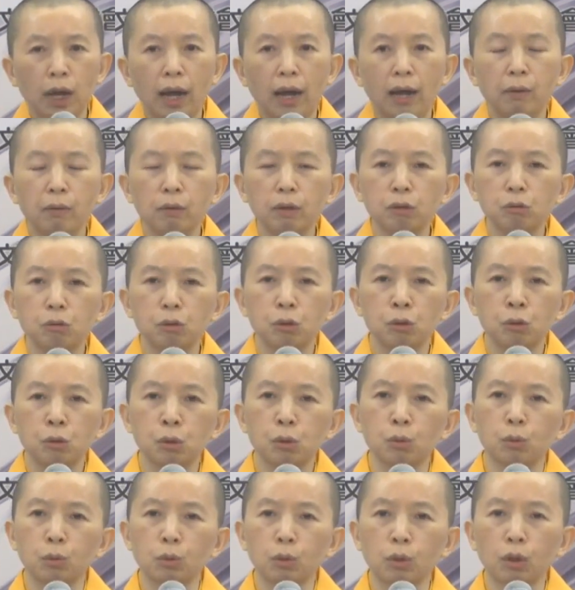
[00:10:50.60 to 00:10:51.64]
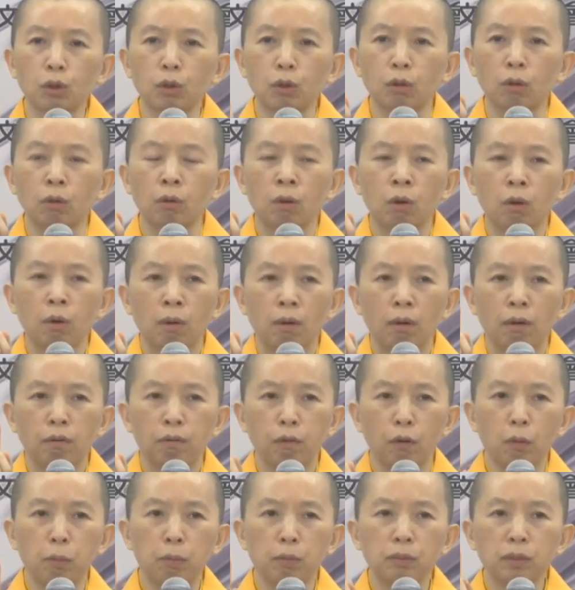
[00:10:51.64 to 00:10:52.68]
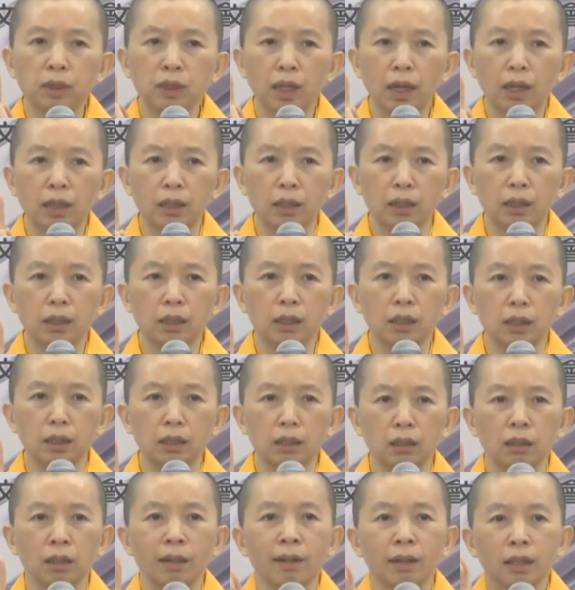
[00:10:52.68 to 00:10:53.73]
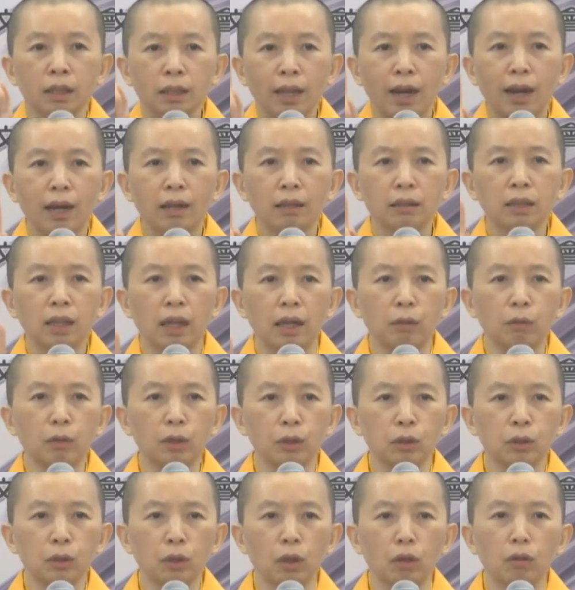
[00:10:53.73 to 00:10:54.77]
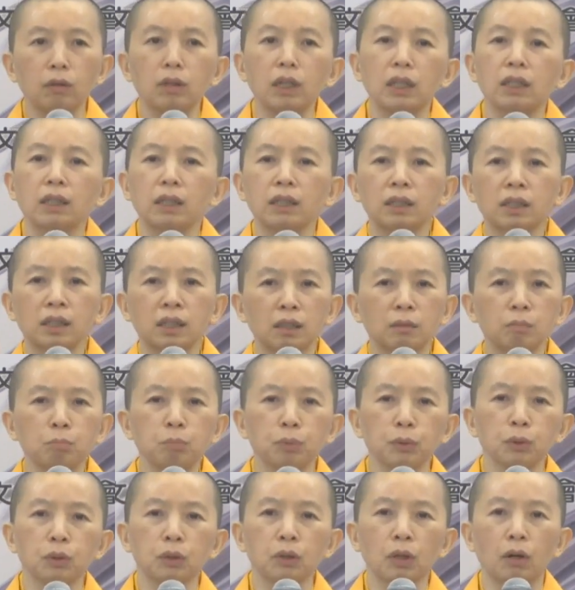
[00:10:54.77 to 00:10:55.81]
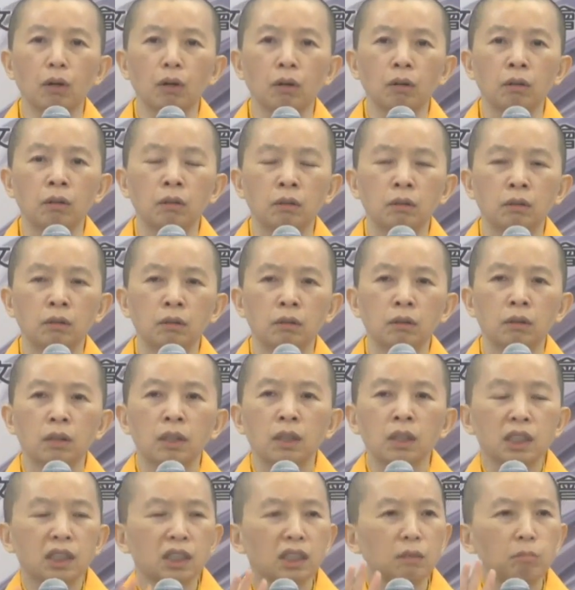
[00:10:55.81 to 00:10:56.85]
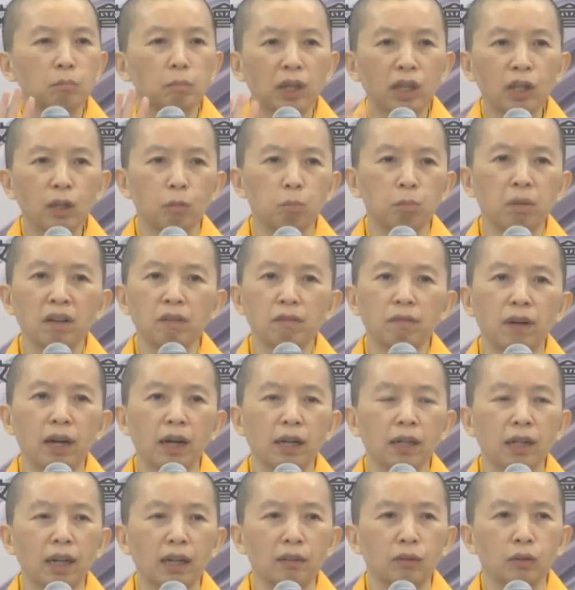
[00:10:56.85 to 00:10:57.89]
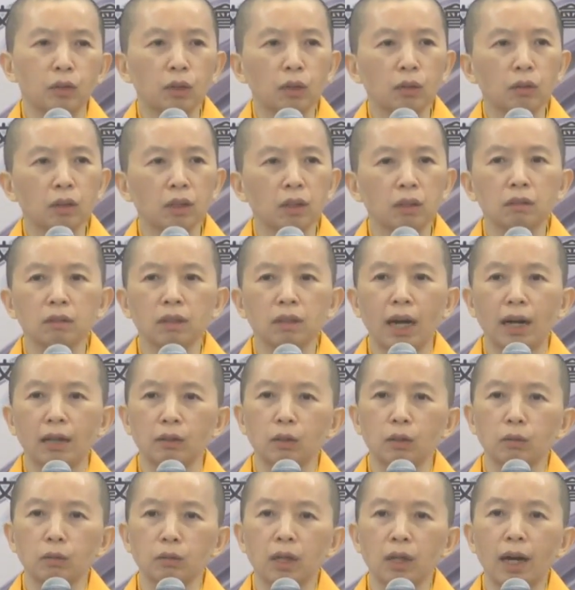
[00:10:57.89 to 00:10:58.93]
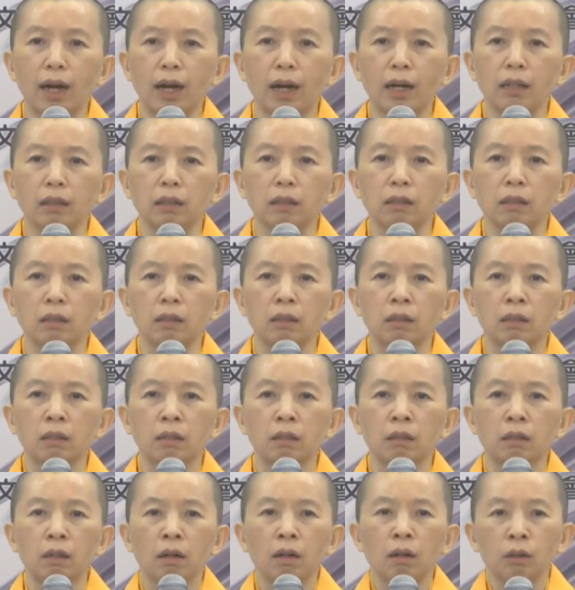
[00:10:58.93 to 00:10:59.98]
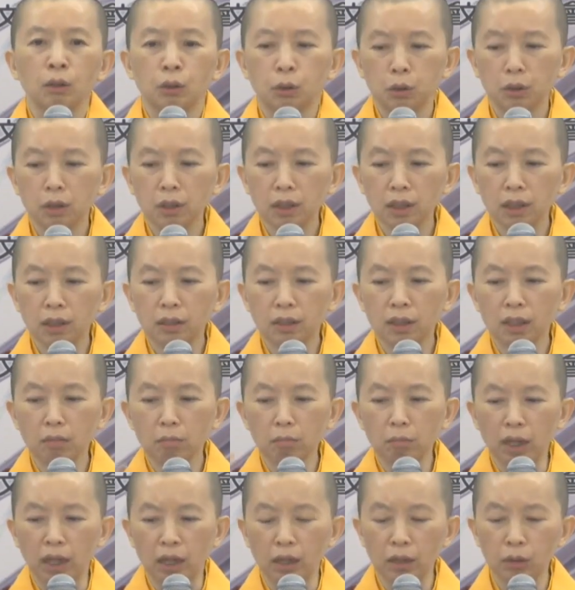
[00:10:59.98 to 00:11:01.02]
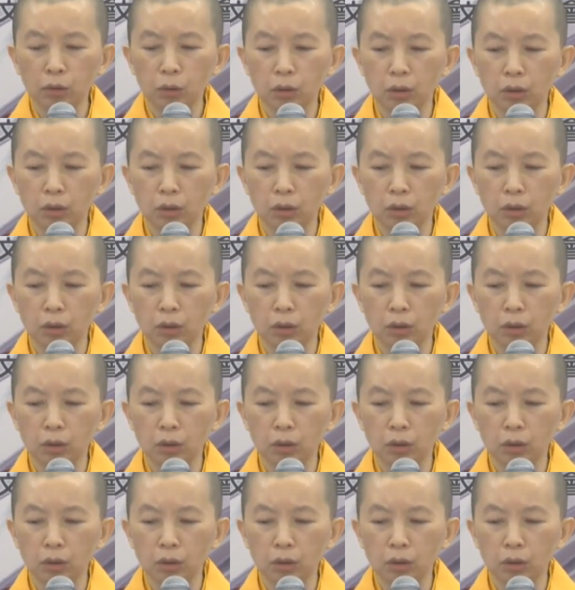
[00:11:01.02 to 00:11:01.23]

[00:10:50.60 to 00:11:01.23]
才会去触动佛菩萨的心，他才会动。你的心不动，是没有办法感动跟打动他的。所以你在每一